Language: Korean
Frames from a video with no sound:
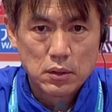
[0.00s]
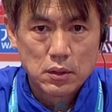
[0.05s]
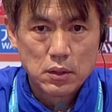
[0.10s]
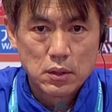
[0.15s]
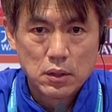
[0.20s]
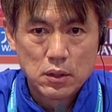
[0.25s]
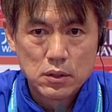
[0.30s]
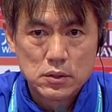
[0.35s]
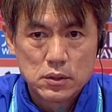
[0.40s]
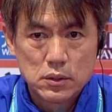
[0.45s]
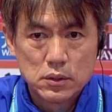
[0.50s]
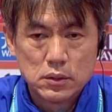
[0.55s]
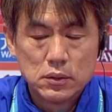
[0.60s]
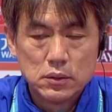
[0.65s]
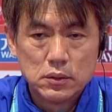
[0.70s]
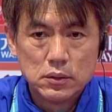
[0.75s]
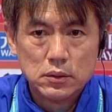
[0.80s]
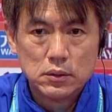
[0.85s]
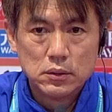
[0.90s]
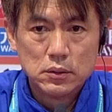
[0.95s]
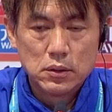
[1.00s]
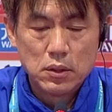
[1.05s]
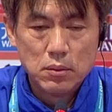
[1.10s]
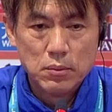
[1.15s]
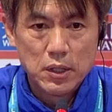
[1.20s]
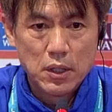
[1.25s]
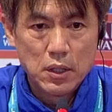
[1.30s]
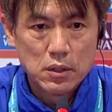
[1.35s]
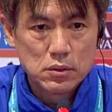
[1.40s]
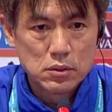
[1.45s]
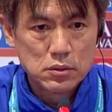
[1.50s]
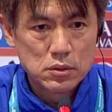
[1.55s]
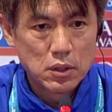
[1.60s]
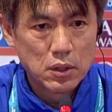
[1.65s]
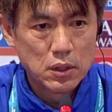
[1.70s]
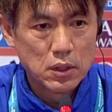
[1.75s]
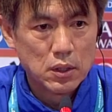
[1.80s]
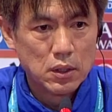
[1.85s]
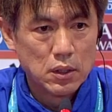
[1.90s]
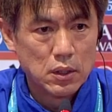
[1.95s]
티그리스 팀에 대해서는
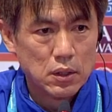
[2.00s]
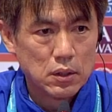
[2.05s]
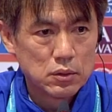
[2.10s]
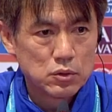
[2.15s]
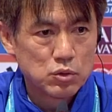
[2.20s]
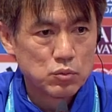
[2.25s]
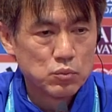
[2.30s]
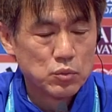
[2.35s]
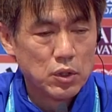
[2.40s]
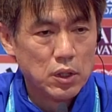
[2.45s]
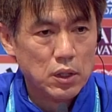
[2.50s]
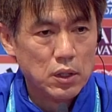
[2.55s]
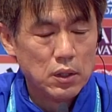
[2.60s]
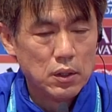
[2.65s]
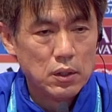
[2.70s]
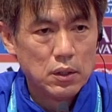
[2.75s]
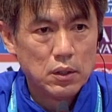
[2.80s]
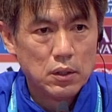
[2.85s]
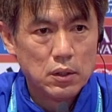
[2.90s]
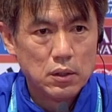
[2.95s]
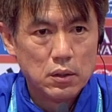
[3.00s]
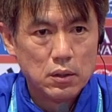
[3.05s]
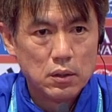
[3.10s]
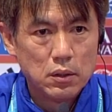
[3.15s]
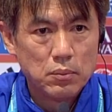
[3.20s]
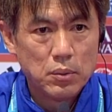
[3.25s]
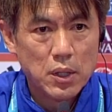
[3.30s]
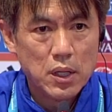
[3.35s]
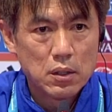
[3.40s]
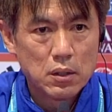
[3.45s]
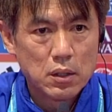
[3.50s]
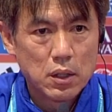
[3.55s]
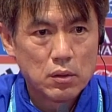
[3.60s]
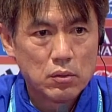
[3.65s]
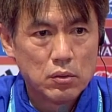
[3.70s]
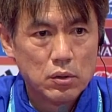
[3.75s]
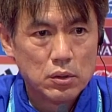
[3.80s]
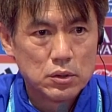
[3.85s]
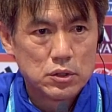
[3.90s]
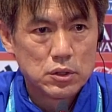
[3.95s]
저희가 충분히 파악을
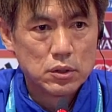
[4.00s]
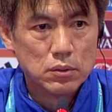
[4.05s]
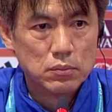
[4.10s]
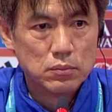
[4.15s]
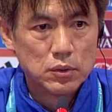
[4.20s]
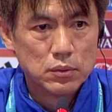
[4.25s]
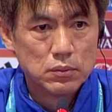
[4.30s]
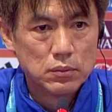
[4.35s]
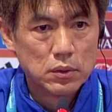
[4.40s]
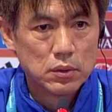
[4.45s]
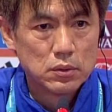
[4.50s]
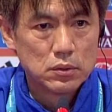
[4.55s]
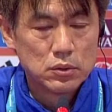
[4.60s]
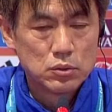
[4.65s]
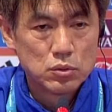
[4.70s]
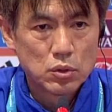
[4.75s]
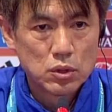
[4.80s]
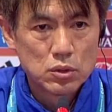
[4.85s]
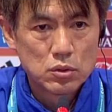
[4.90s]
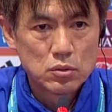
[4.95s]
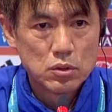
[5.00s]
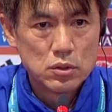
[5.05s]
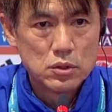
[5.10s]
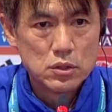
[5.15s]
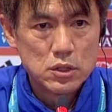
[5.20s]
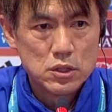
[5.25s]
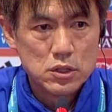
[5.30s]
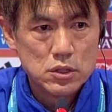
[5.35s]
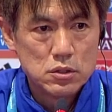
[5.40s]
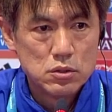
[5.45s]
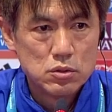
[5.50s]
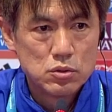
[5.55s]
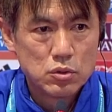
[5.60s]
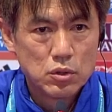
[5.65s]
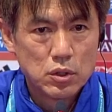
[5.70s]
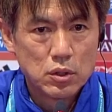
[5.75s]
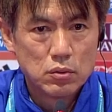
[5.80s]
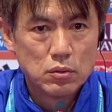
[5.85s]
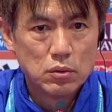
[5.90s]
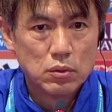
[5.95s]
했고요. 지금 그쪽에서도 이제 시즌
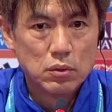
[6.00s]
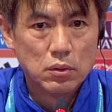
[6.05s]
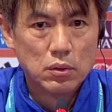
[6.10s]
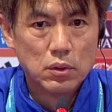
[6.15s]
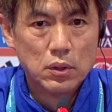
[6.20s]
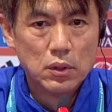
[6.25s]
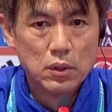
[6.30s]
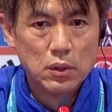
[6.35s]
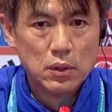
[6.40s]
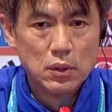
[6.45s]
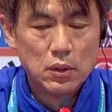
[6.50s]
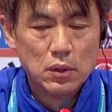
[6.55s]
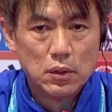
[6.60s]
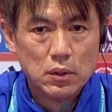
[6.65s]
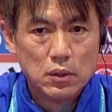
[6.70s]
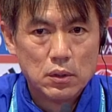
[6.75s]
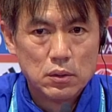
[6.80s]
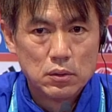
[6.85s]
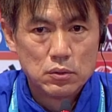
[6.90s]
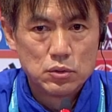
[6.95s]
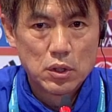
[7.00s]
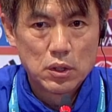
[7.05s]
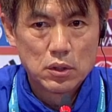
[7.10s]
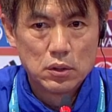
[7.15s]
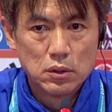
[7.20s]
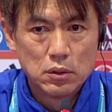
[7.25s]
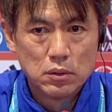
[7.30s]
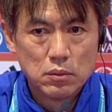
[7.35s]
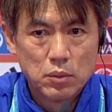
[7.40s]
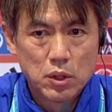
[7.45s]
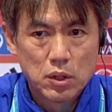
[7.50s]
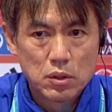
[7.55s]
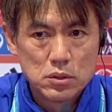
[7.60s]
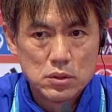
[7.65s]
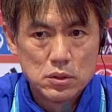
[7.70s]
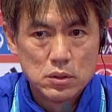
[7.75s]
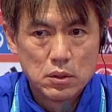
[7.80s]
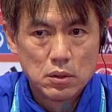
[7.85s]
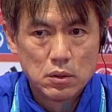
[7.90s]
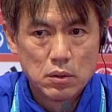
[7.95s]
중이고 어, 최근
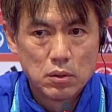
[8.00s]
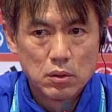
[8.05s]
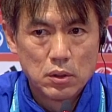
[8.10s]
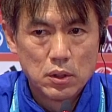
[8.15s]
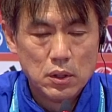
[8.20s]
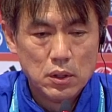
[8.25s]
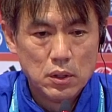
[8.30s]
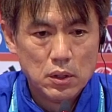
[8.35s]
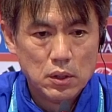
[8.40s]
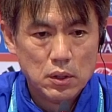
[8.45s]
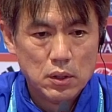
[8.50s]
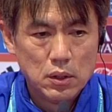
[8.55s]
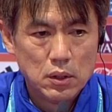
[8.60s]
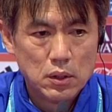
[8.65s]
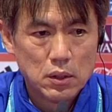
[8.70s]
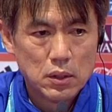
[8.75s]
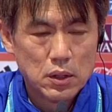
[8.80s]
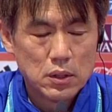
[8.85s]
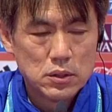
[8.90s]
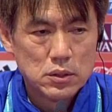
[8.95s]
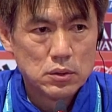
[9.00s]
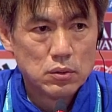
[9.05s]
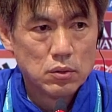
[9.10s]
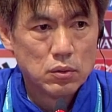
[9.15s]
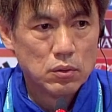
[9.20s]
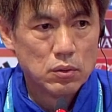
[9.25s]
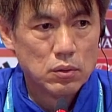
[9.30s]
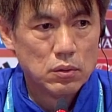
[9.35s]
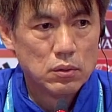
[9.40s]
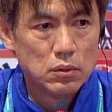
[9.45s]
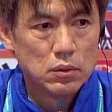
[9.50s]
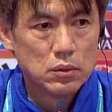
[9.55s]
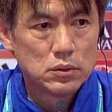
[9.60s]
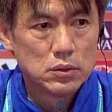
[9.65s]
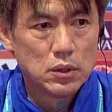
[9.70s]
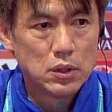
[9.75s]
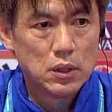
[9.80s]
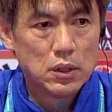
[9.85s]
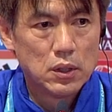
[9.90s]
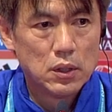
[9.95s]
벌어진 경기까지도 어,
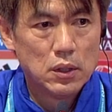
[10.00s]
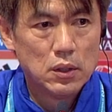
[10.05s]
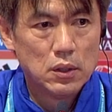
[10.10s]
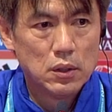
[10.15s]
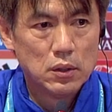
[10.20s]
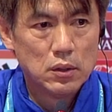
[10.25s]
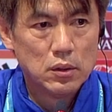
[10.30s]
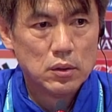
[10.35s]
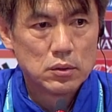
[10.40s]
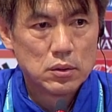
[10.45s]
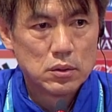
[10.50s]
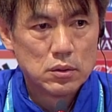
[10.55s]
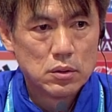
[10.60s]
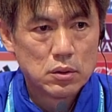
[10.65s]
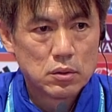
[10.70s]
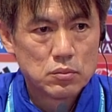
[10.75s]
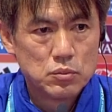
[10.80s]
저희가 전력